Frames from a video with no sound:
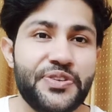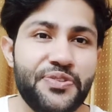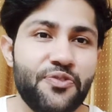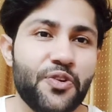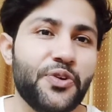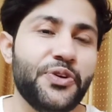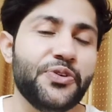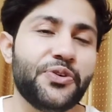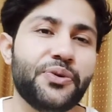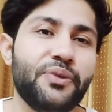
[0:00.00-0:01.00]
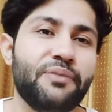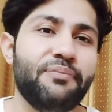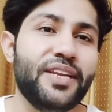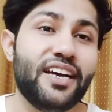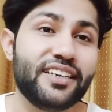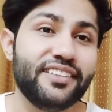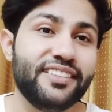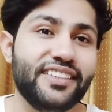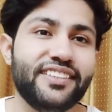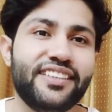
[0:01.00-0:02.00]
वो यूट्यूब ने बिना किसी
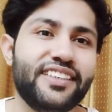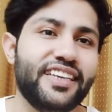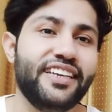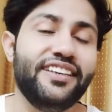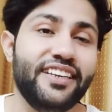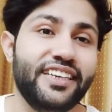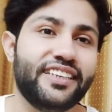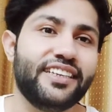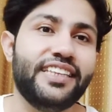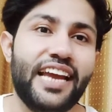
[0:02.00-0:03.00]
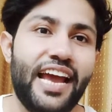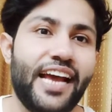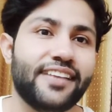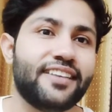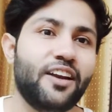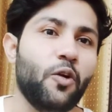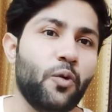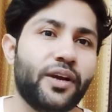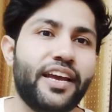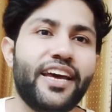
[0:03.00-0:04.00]
रीज़न के डिलीट कर दिया है ऐसा
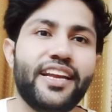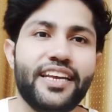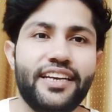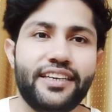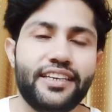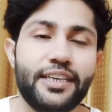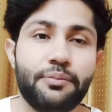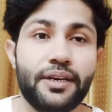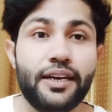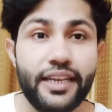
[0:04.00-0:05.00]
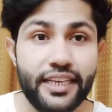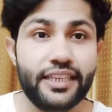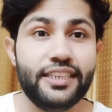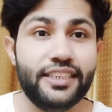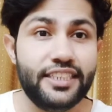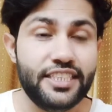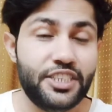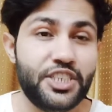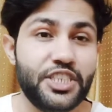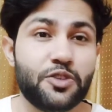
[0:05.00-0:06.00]
लोग कह रहे हैं इंटरनेट पर लेकिन
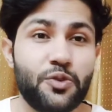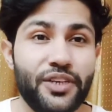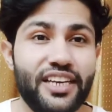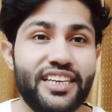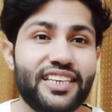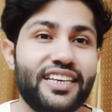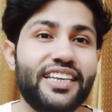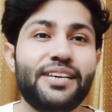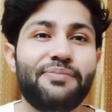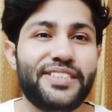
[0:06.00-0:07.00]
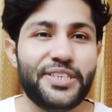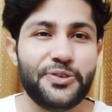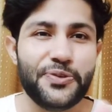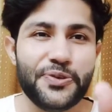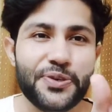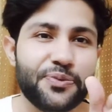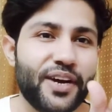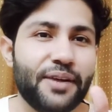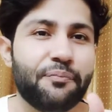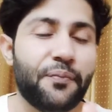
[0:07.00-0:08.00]
इस चीज़ को डिलीट करने के पीछे यूट्यूब का
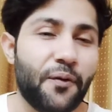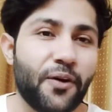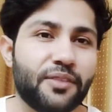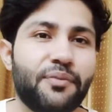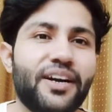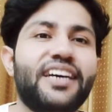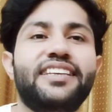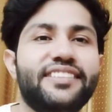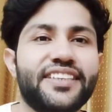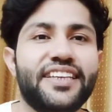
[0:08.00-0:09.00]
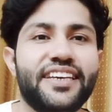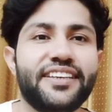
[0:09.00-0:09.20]
एक बहुत बड़ा रीज़न है